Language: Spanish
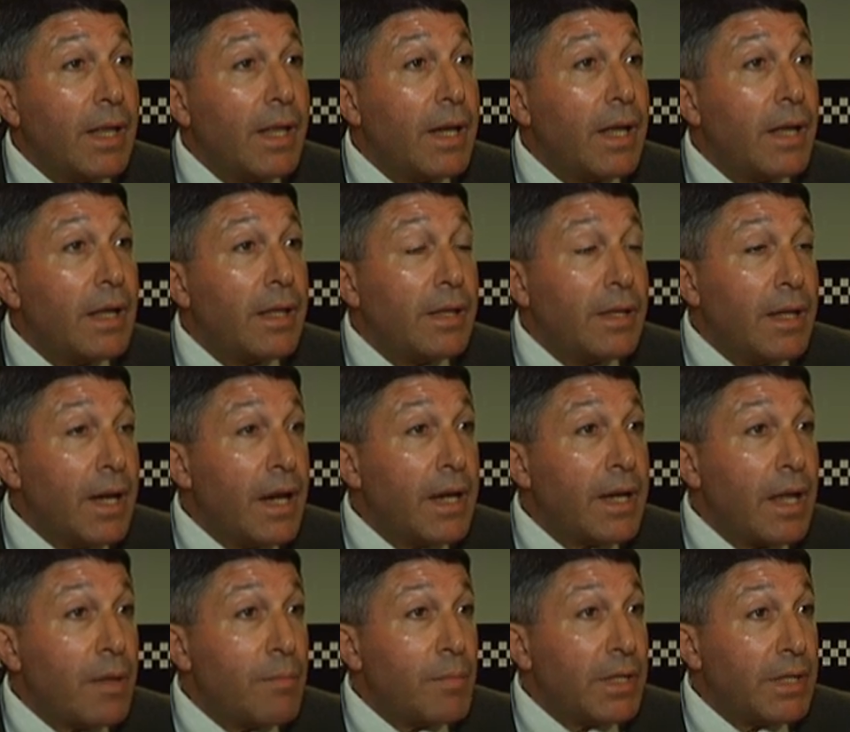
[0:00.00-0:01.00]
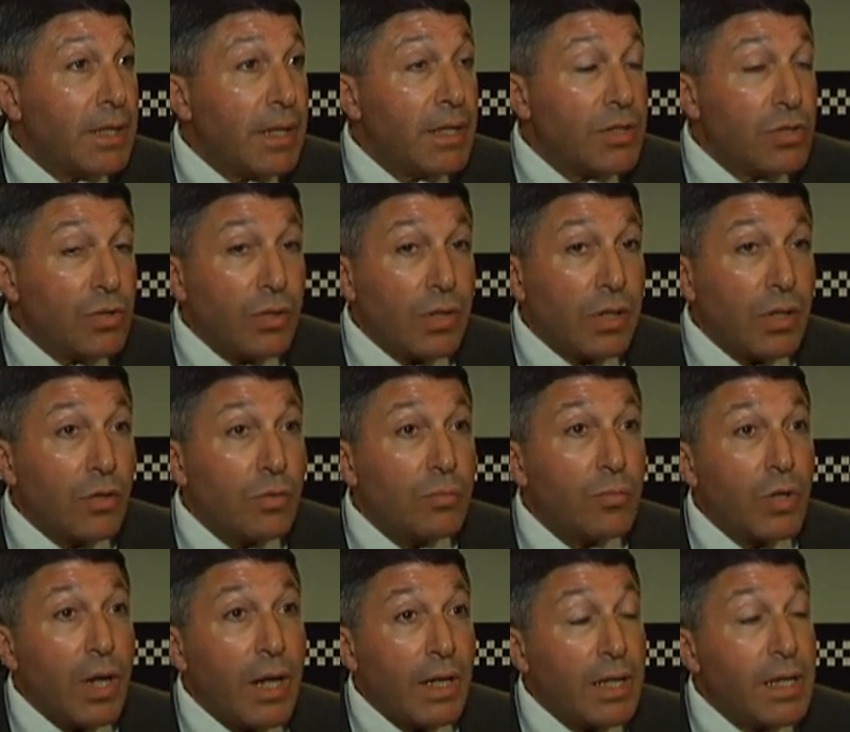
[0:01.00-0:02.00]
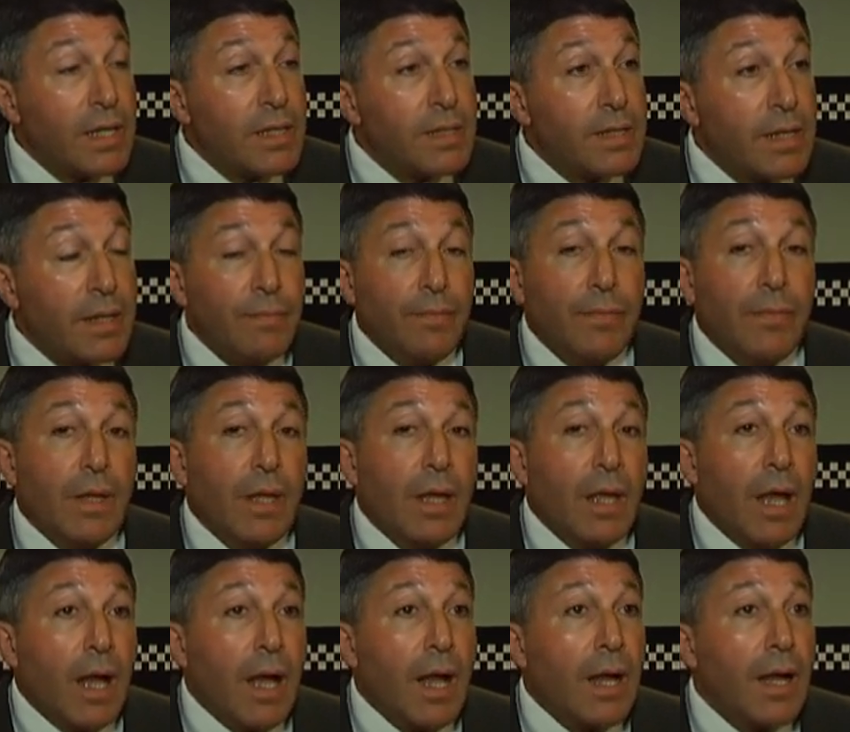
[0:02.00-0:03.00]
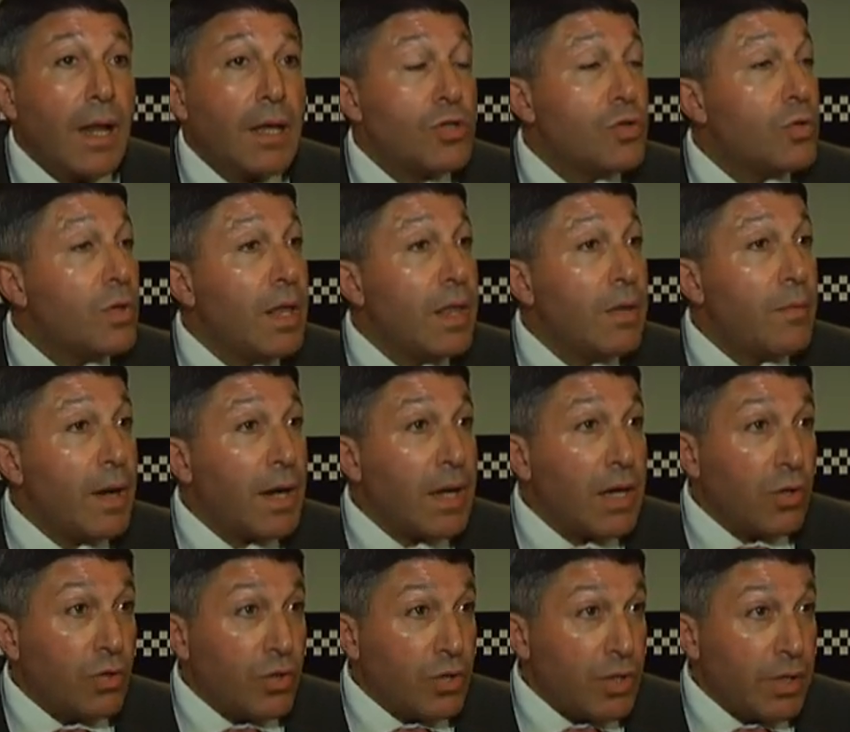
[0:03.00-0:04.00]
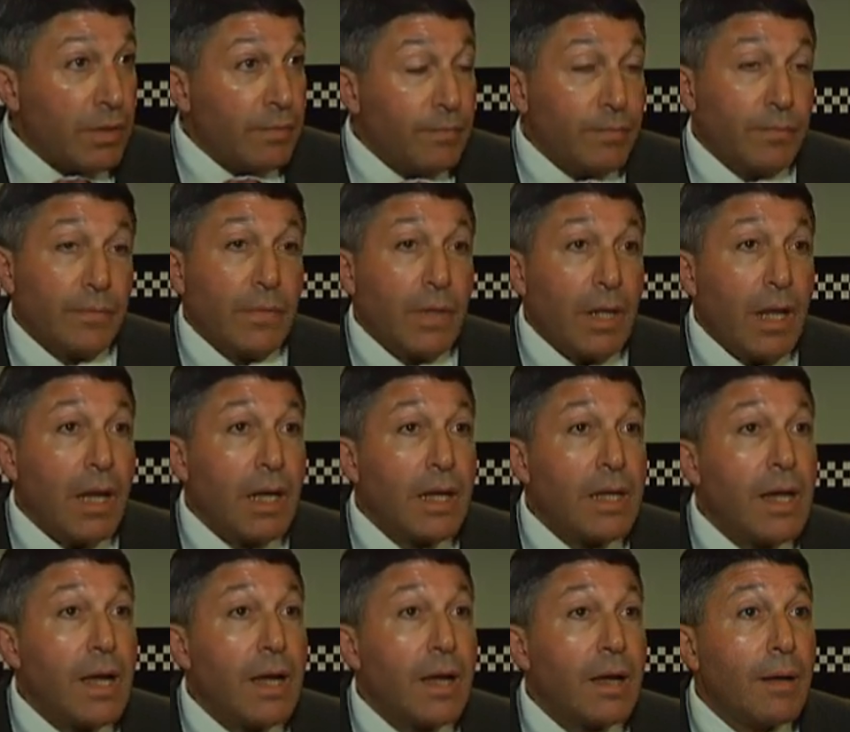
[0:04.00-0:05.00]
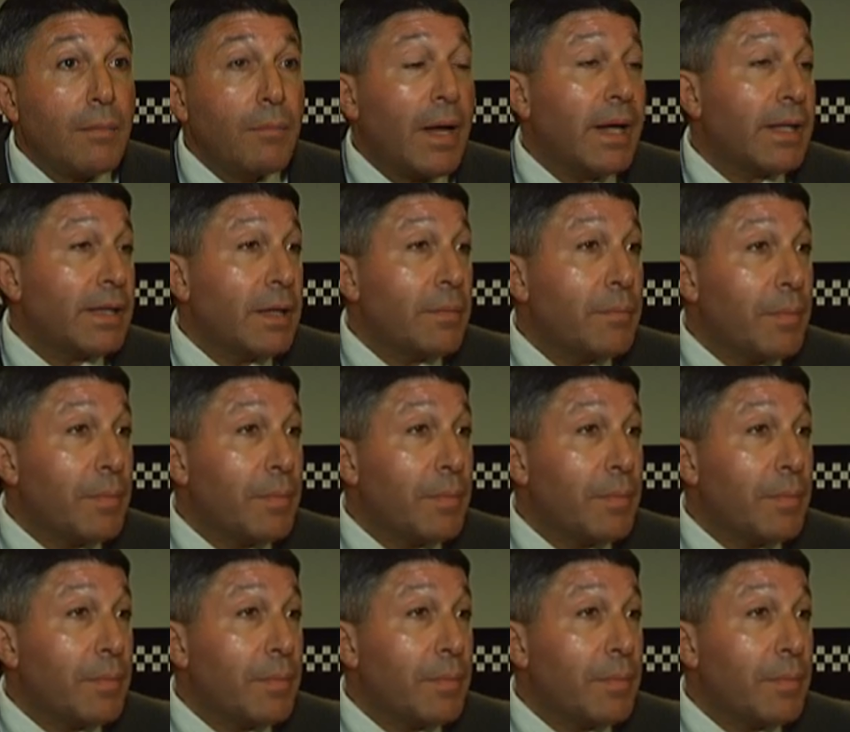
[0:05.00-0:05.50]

del área de investigaciones de Comuna 15 a la ciudad de Bariloche, el día martes